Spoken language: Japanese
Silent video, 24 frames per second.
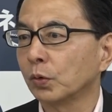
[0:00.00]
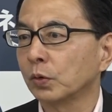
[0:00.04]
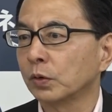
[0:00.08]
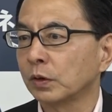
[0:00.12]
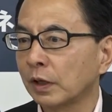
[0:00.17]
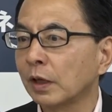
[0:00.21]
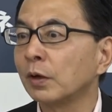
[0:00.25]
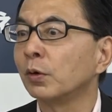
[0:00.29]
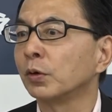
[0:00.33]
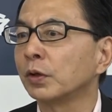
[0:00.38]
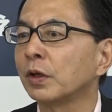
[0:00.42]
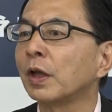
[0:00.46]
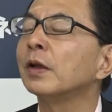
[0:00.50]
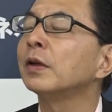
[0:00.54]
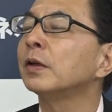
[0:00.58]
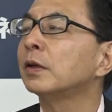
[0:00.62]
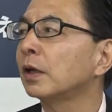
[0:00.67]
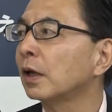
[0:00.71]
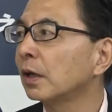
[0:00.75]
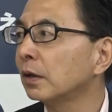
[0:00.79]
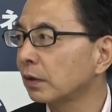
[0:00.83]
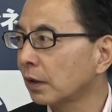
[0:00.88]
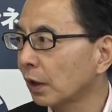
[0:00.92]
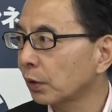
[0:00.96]
での点
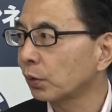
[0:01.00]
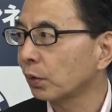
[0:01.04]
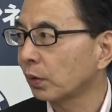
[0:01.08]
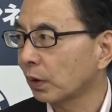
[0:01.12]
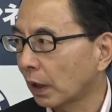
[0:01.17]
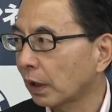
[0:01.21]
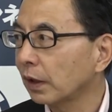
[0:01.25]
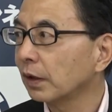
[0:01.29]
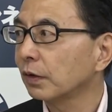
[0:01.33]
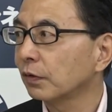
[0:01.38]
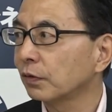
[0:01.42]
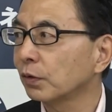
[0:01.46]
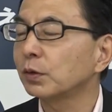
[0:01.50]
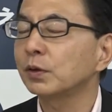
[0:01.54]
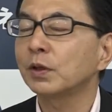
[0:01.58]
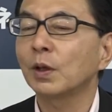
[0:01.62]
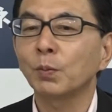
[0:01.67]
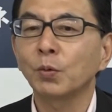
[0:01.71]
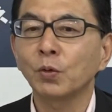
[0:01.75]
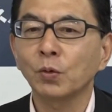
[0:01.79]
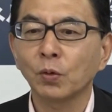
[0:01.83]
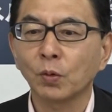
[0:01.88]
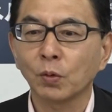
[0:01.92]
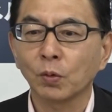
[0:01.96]
検だとかそういった
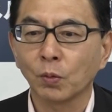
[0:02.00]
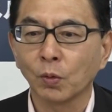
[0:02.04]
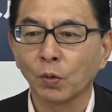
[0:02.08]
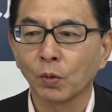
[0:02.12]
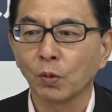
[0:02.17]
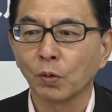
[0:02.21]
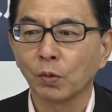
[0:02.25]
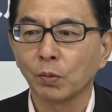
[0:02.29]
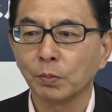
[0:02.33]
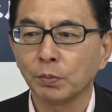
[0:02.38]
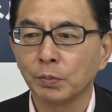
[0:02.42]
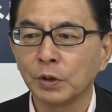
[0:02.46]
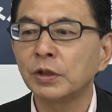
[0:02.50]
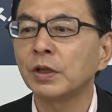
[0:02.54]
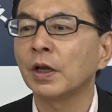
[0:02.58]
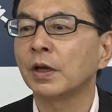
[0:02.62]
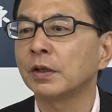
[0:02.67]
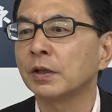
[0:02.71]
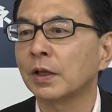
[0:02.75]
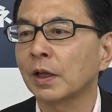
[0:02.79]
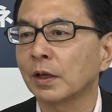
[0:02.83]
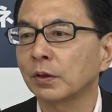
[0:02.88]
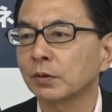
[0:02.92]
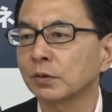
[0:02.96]
ものを見てい
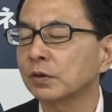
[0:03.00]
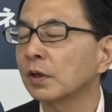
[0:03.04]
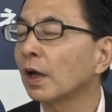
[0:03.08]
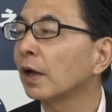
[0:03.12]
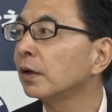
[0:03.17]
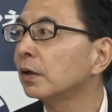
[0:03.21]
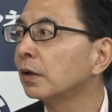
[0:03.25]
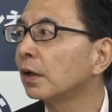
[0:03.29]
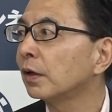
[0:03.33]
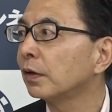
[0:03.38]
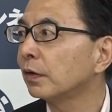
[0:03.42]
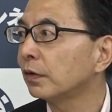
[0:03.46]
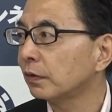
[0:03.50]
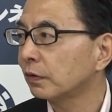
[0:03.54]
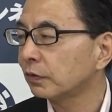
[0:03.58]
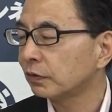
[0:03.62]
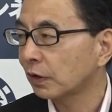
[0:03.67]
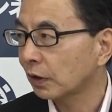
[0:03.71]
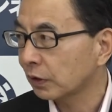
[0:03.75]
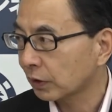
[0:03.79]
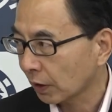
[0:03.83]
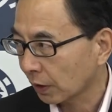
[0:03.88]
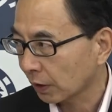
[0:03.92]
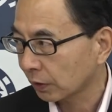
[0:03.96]
ただく体験し
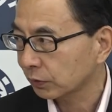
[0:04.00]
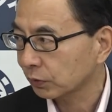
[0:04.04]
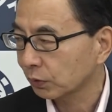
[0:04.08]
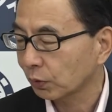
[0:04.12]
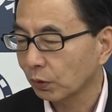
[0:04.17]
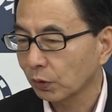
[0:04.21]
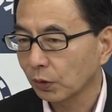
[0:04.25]
ていただく